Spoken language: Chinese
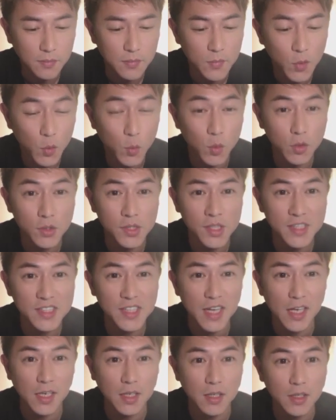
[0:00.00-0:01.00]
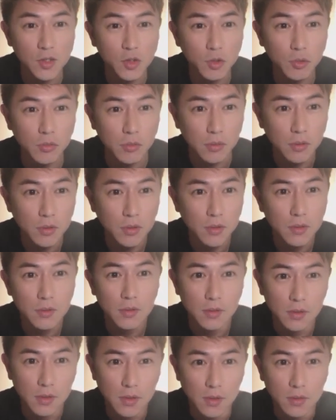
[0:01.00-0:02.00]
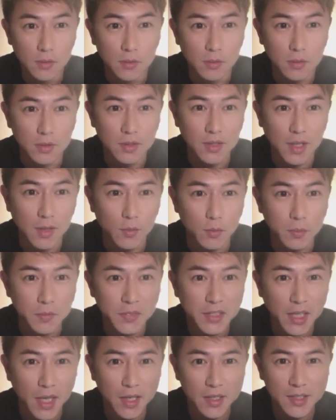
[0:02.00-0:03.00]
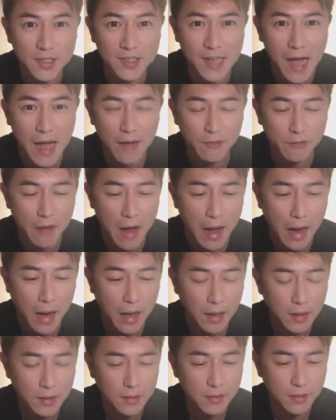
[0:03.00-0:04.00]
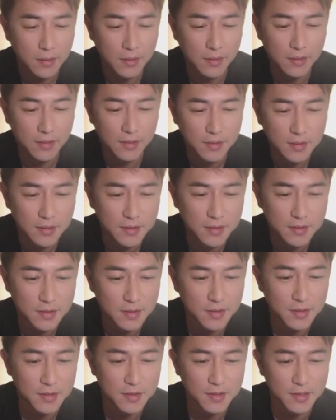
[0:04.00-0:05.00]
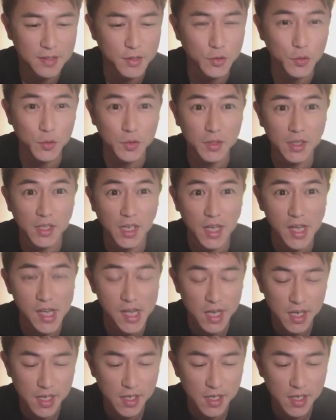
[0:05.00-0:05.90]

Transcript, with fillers: 我身在何处？我在我们家的沙发。你觉得嘞？